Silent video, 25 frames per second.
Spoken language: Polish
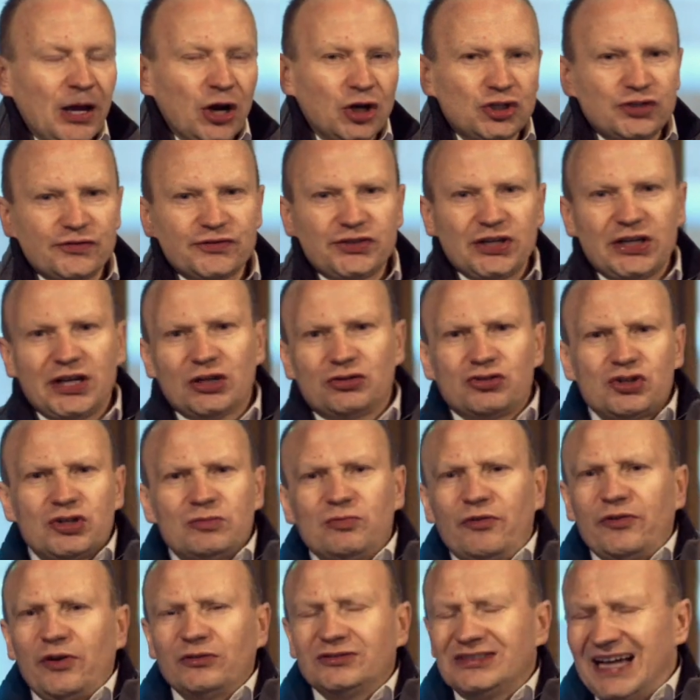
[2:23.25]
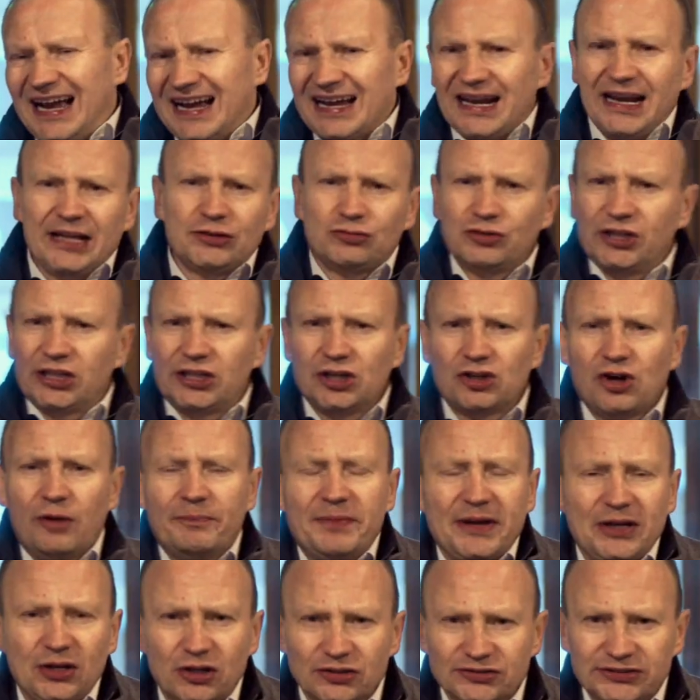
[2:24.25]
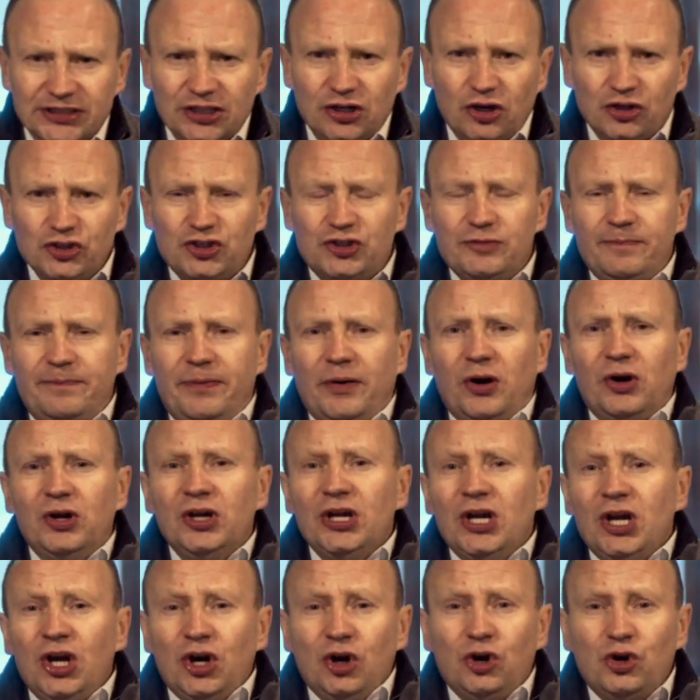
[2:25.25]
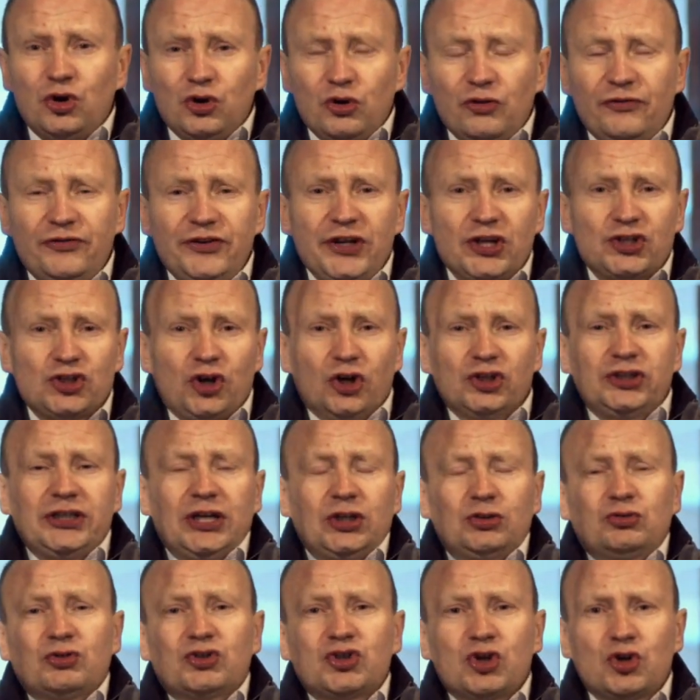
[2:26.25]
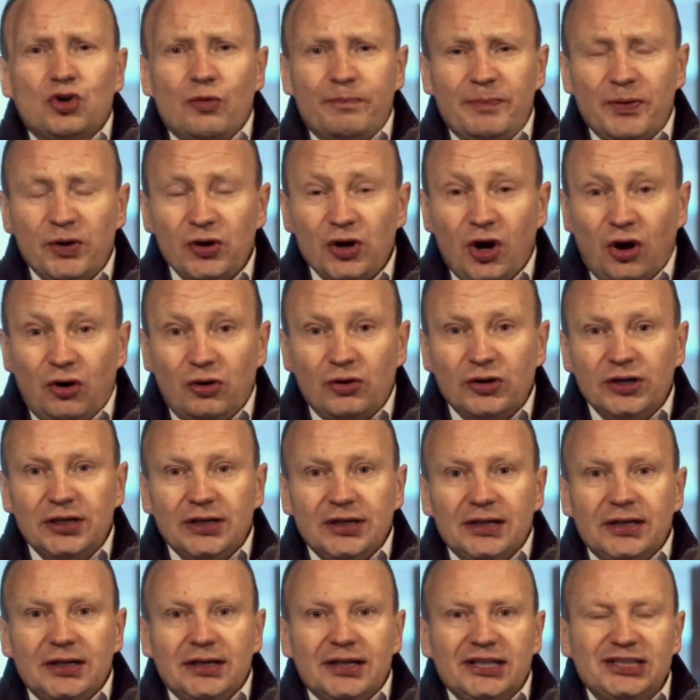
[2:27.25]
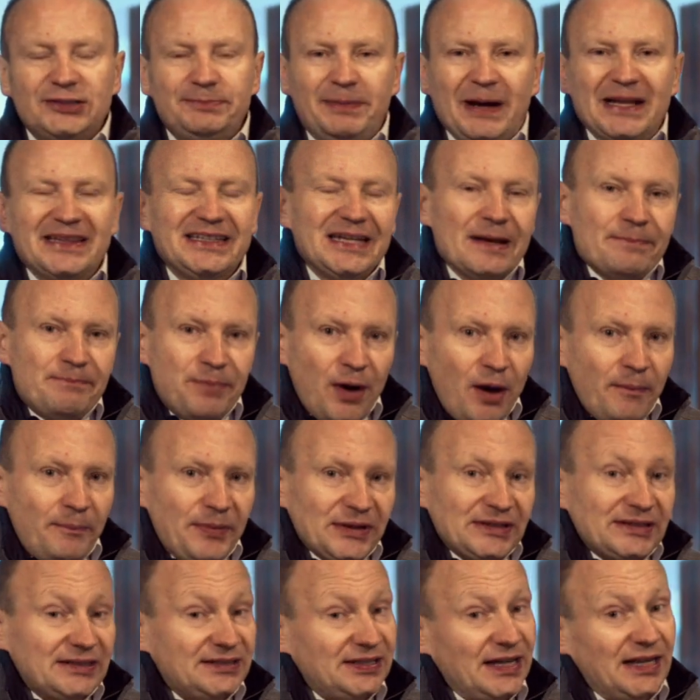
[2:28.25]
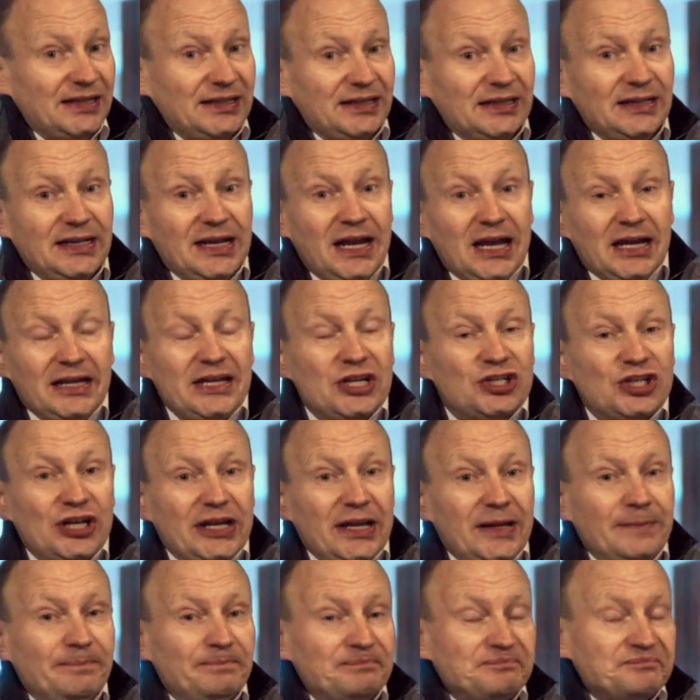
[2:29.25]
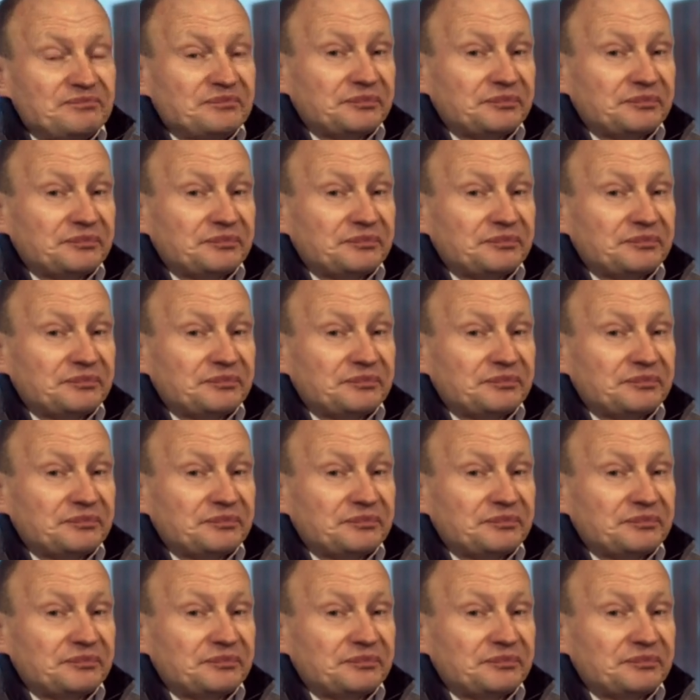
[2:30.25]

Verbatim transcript: Oczywiście niektórzy mówią tak, ale tu nie tylko o pieniądze chodzi, bo również o tych, którzy kupują spadnie popyt ceny, jeżeli